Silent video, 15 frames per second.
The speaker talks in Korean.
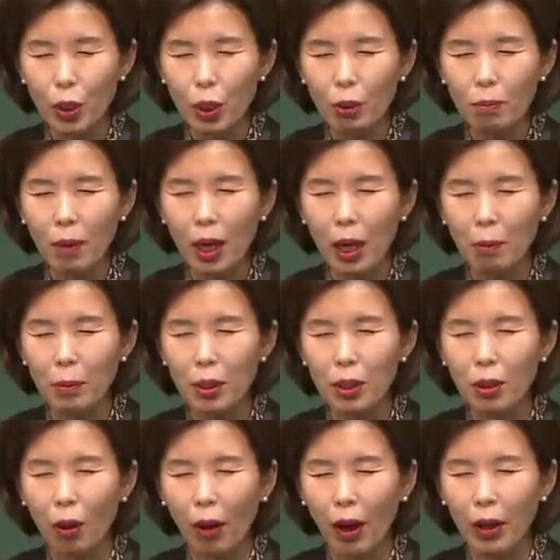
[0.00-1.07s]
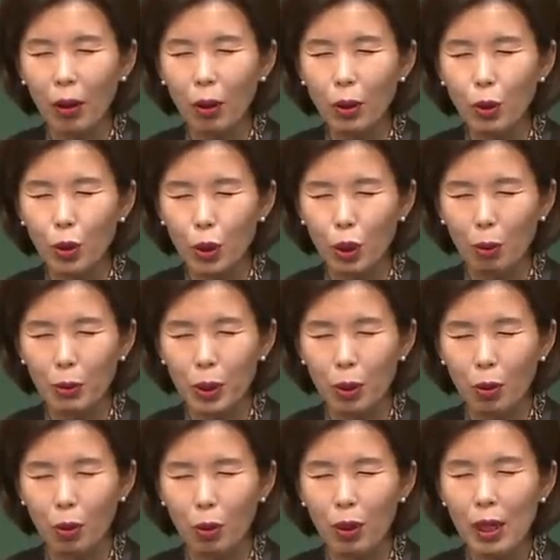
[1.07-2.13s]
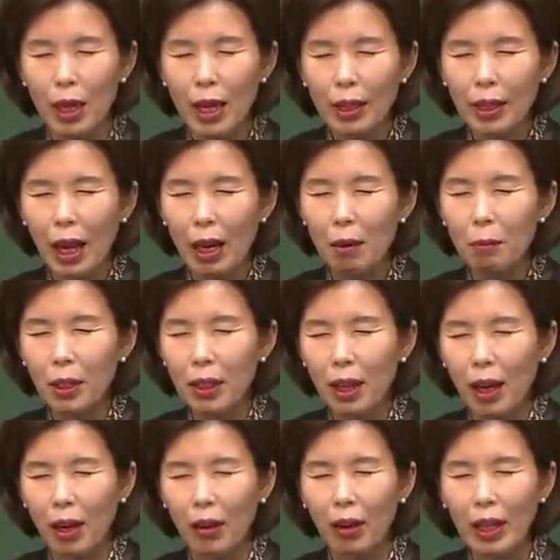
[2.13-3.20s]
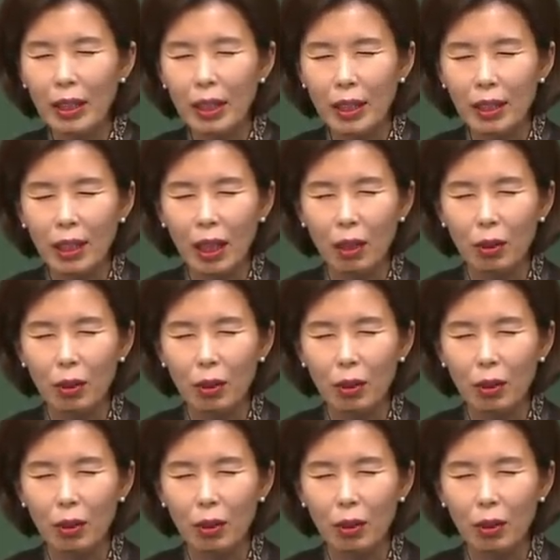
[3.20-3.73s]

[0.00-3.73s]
충만함을 더하여 주시옵시고 날마다 확신